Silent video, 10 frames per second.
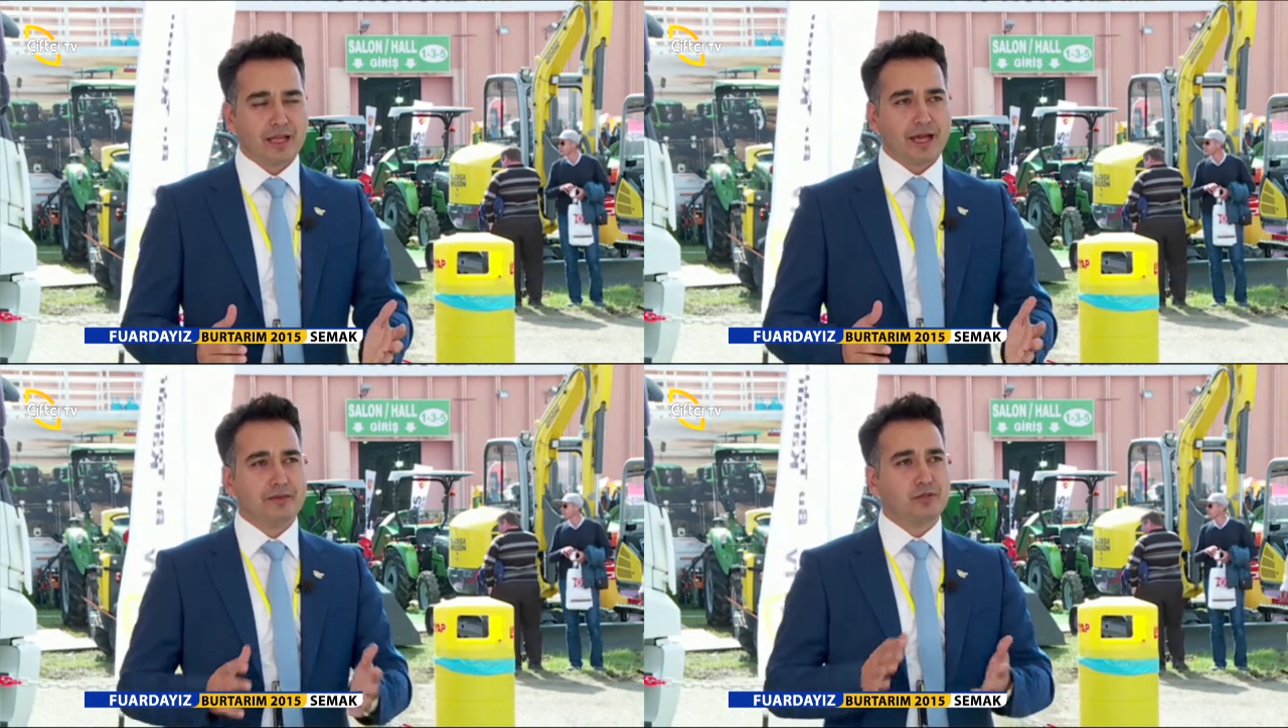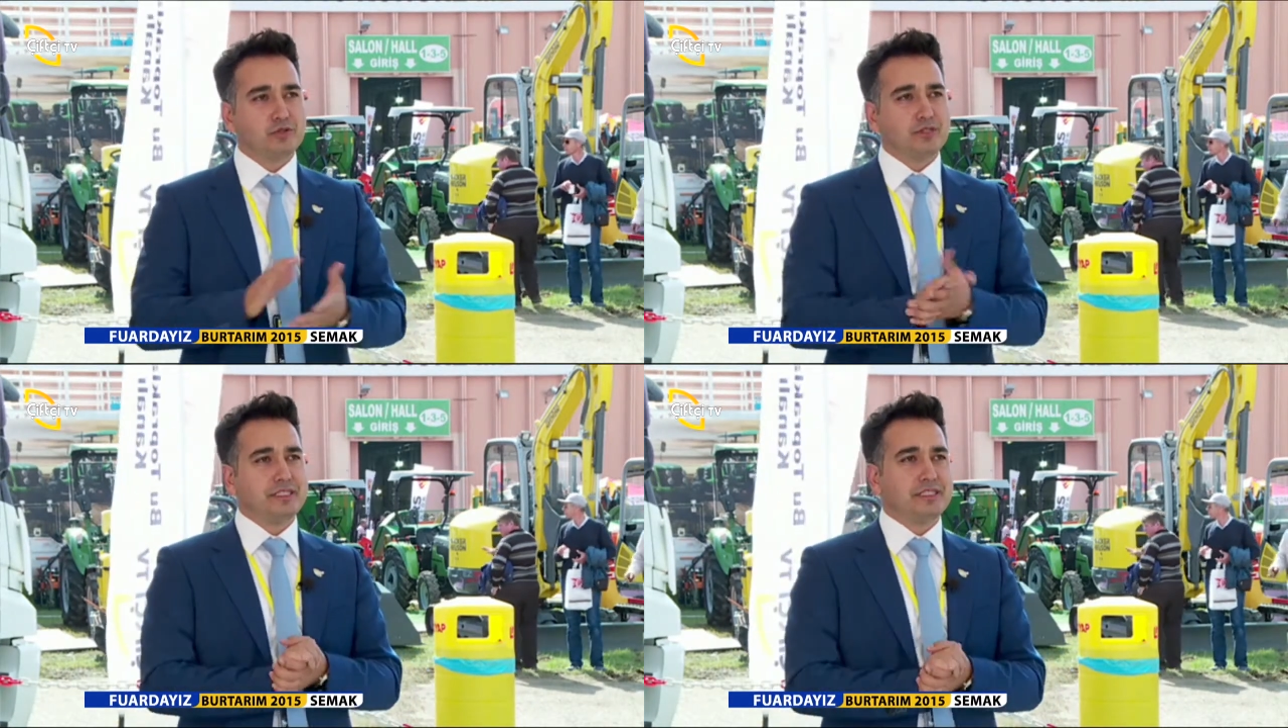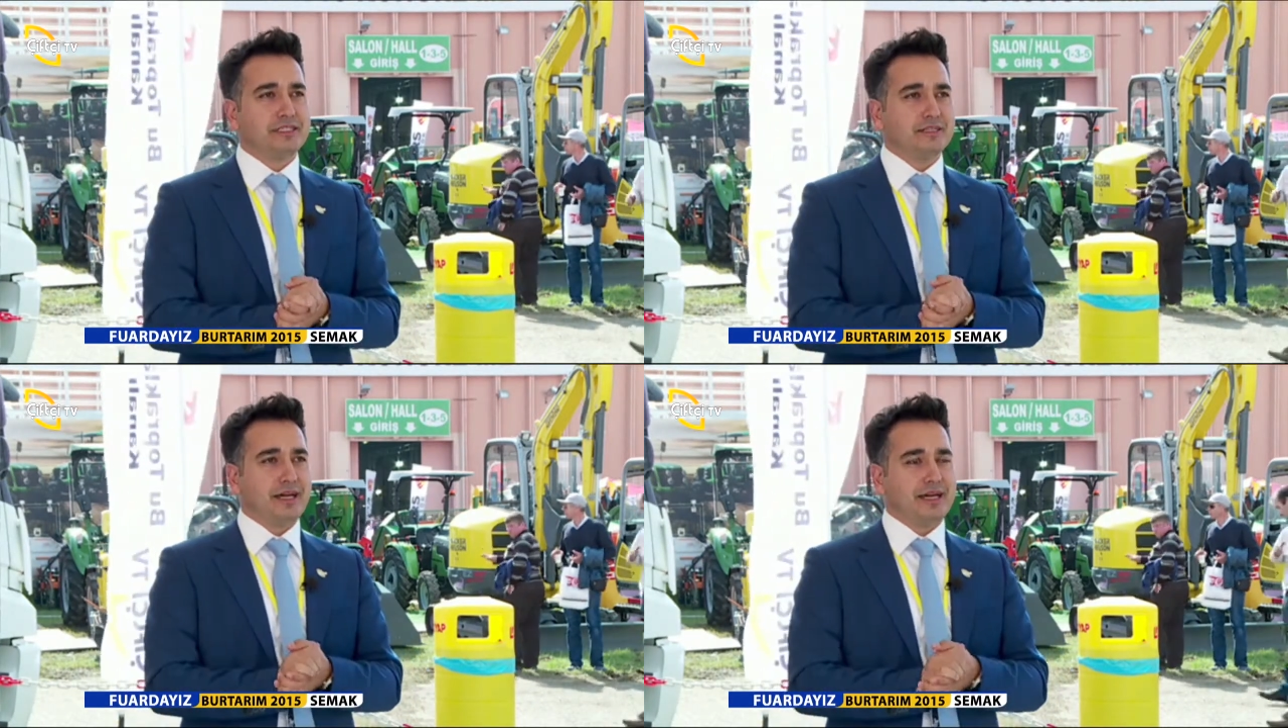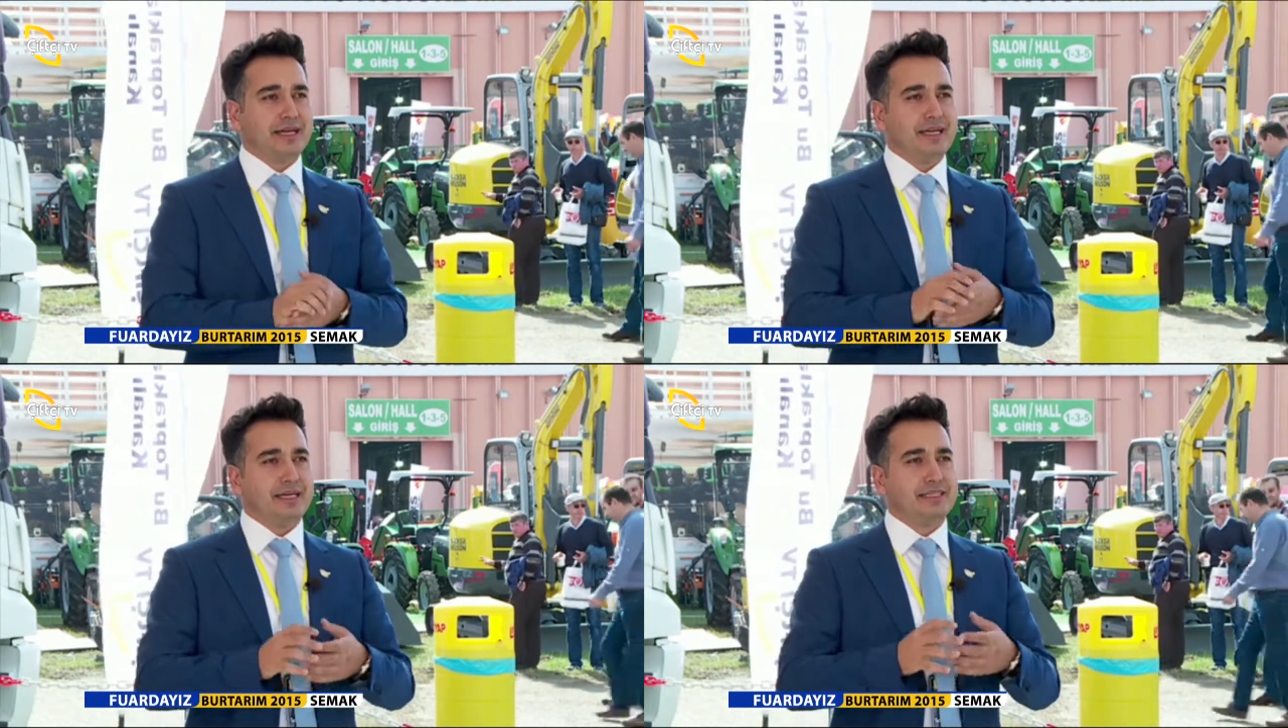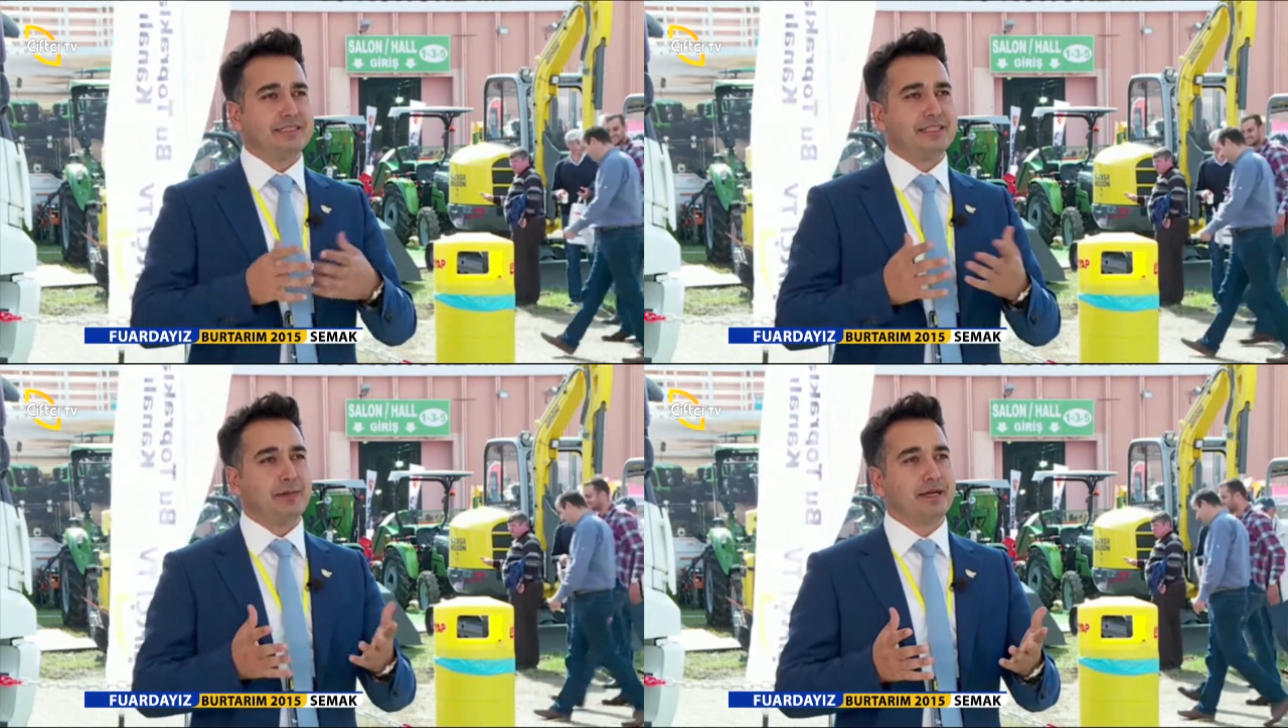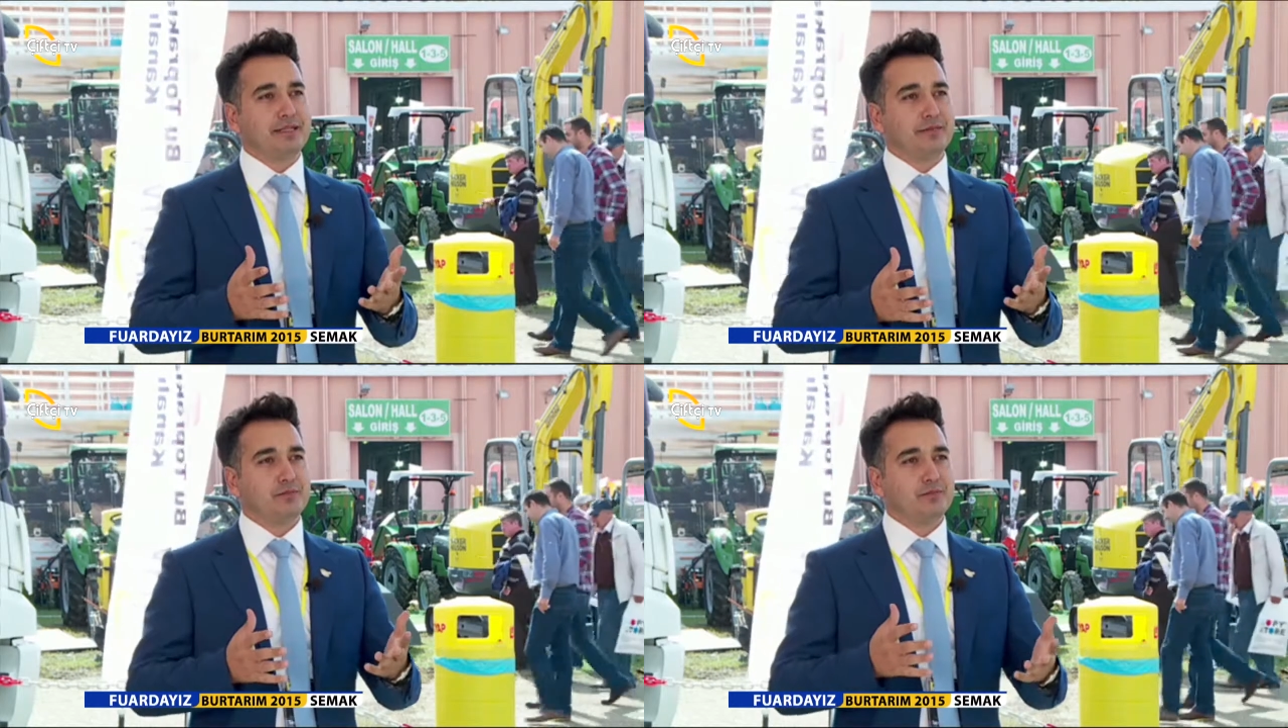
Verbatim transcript: Ama duyduk ki e, Semak